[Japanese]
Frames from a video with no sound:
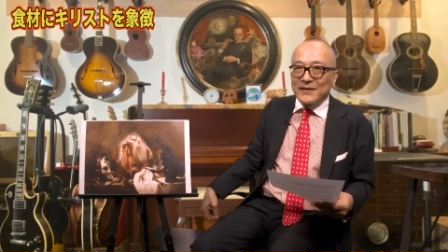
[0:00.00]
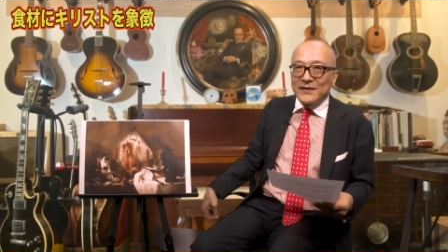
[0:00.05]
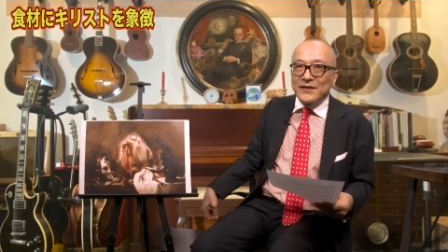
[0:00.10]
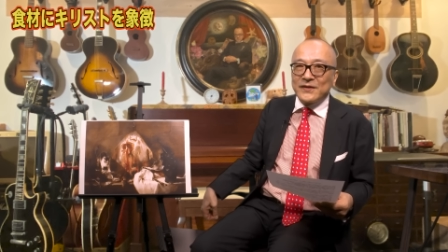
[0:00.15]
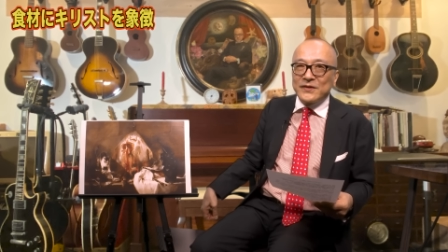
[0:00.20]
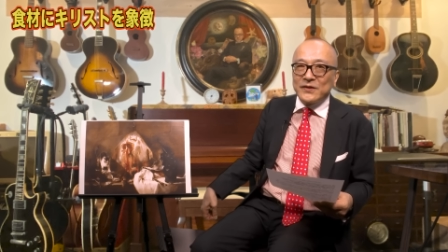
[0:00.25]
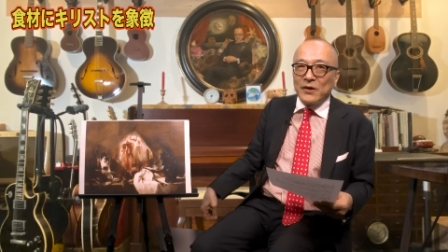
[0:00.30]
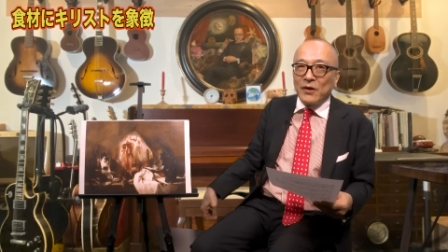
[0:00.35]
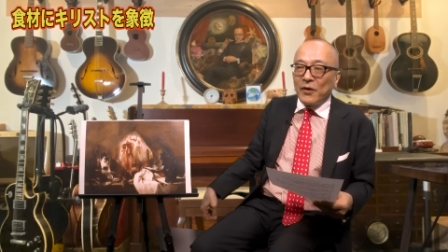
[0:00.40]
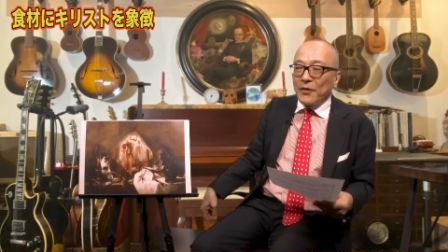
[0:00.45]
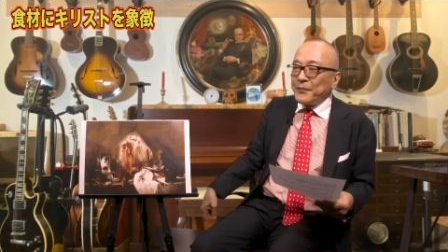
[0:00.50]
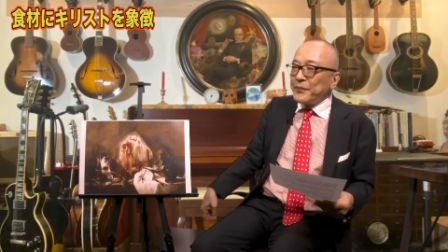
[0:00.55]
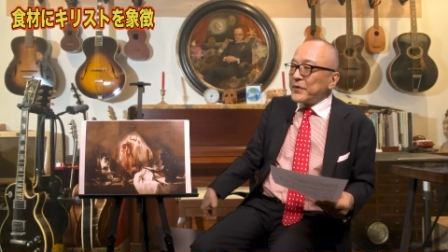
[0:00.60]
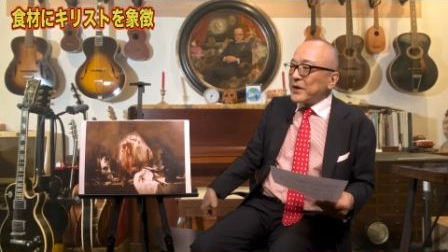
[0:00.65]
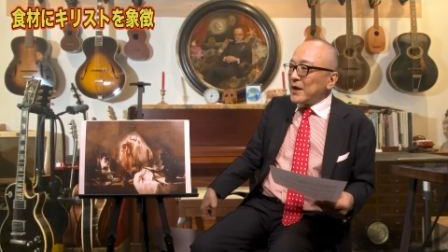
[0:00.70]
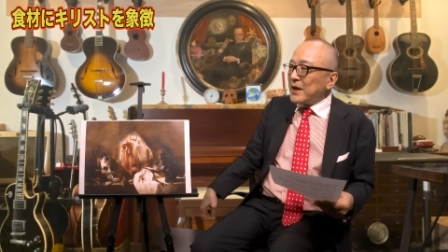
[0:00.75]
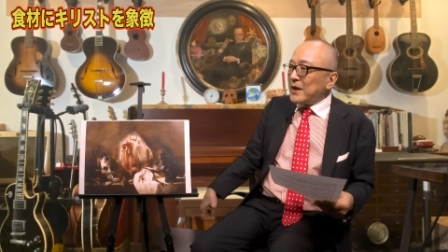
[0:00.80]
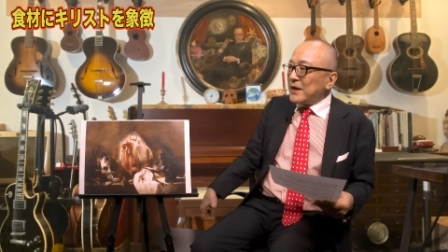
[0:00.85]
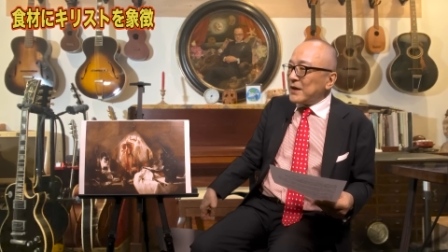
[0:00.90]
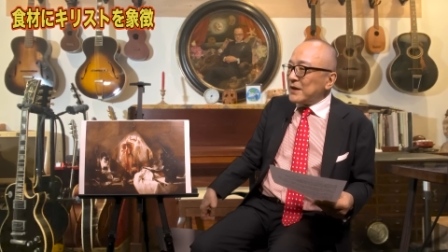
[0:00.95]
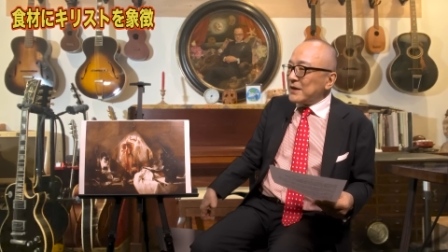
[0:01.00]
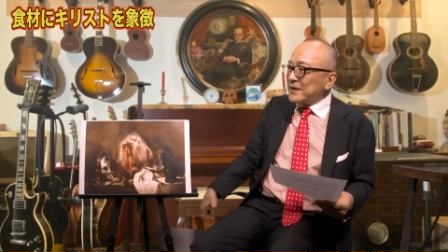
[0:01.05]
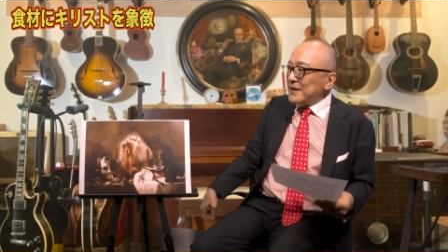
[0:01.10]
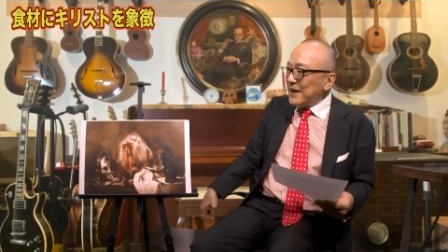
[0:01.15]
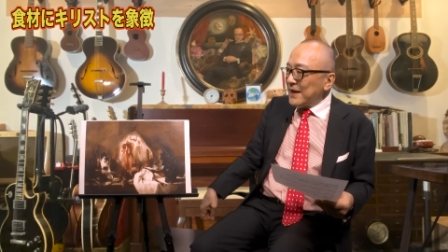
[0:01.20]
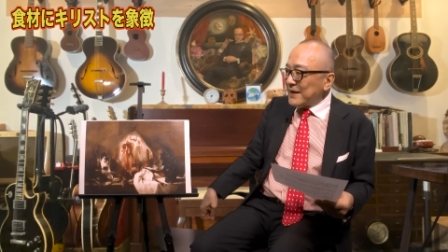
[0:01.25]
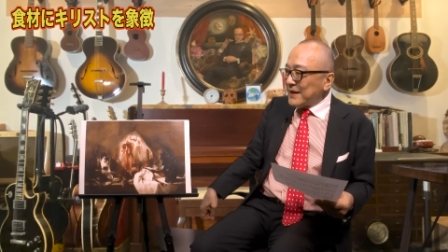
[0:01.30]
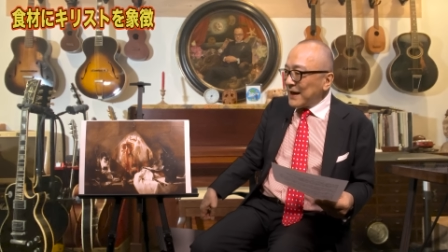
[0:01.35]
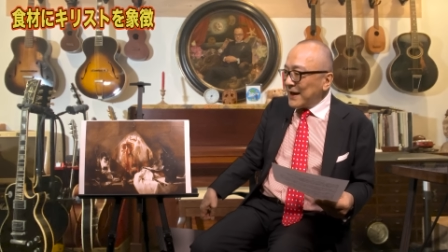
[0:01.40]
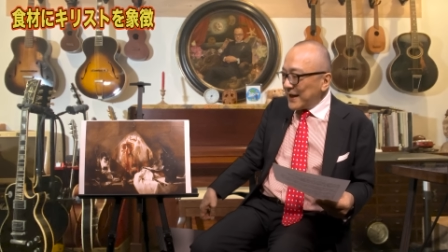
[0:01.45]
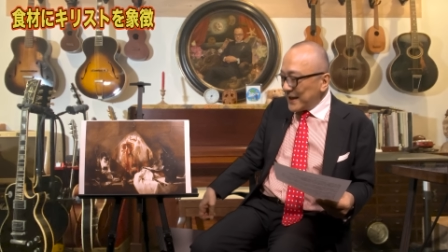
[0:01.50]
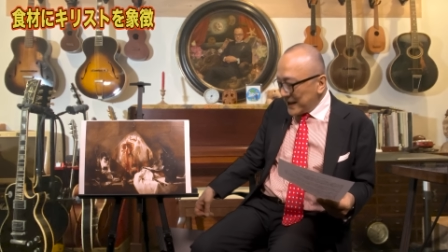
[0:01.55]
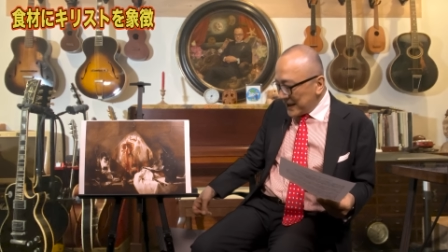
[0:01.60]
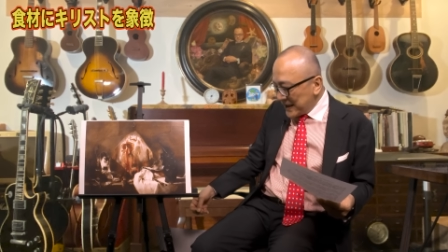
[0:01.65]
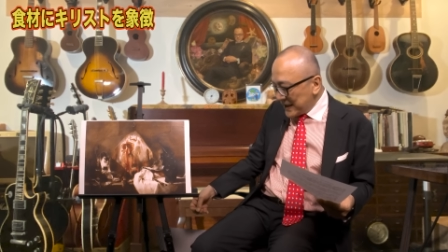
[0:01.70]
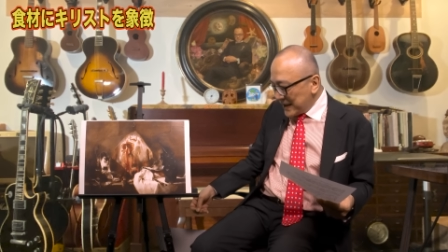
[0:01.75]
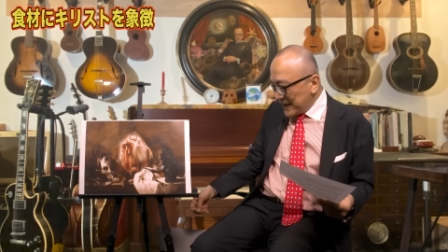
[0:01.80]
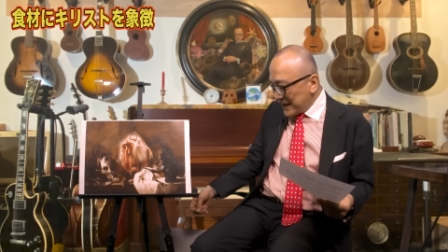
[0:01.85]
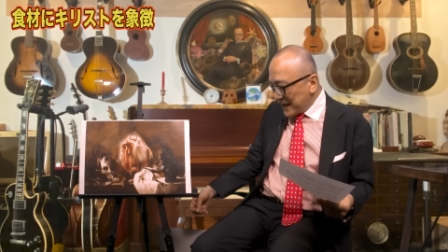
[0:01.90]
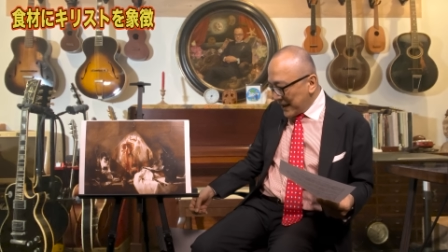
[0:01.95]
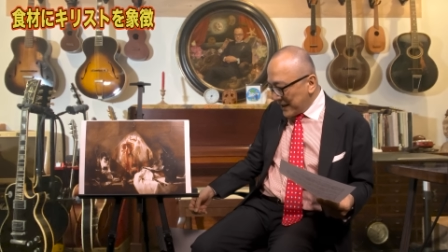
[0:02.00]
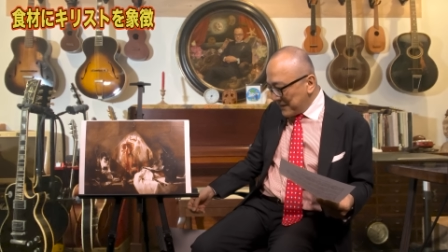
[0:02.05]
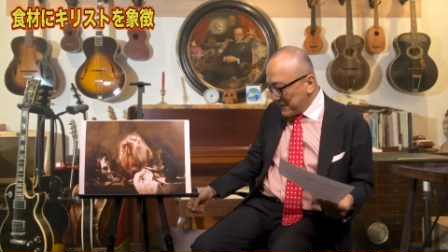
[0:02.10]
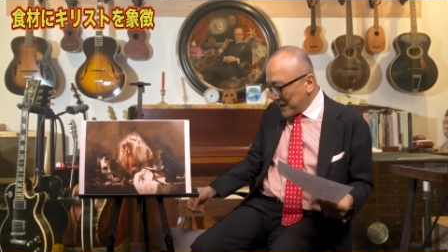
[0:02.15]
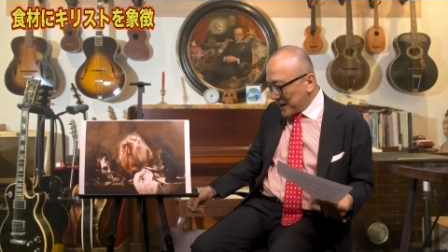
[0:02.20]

んですよ。で会員になり